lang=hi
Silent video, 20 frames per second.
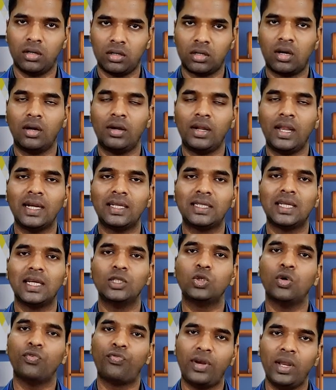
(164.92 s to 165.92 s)
कॉन्टैक्ट्स है
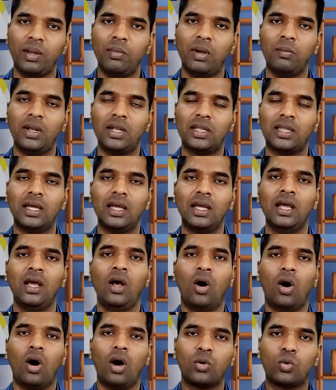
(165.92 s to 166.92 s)
जो फ्री में मिलते हैं
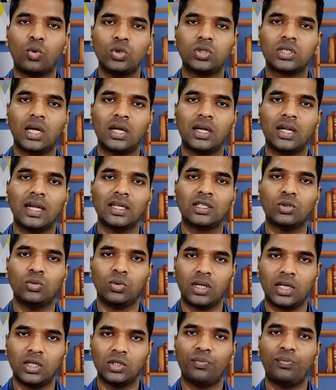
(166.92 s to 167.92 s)
और कुछ कॉन्टैक्ट्स
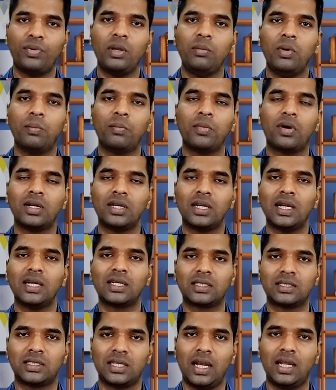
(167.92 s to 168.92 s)
उनके जो प्रीमियम
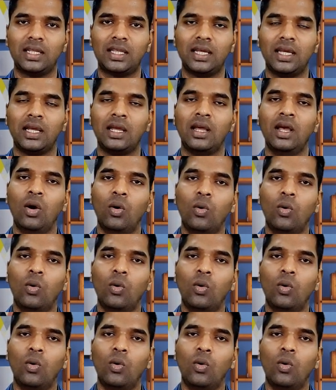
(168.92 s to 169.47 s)
कॉन्टैक्ट्स रहते हैं